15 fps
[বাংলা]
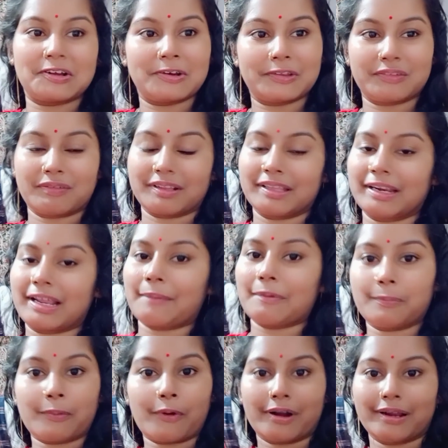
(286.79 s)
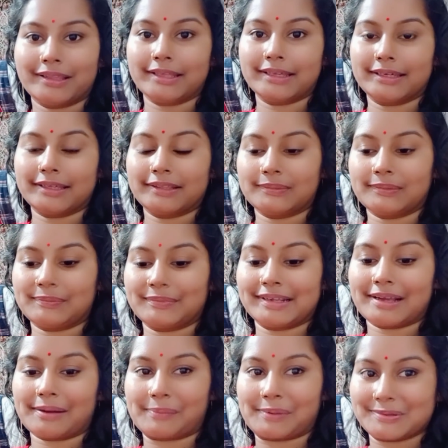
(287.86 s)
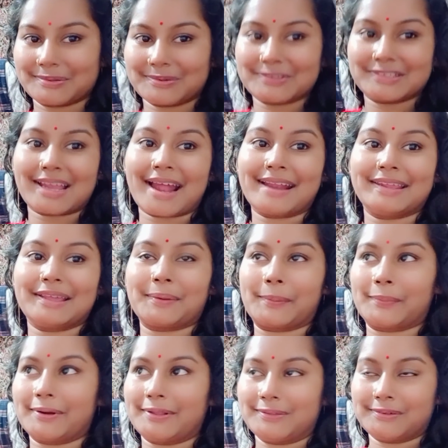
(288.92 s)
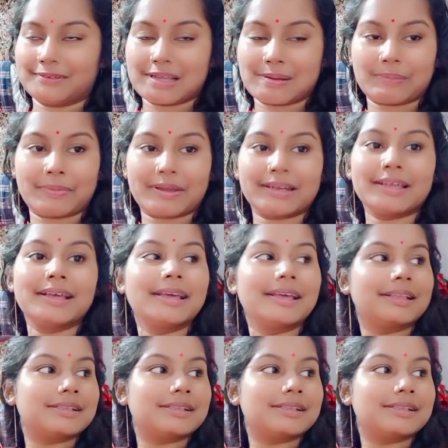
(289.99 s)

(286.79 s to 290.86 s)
সেগুলো তোমাদেরকে আমি পরে দেখিয়ে দেবো মানে আমার জন্য শাড়ি আমার বাড়ির জন্য জামা প্যান্ট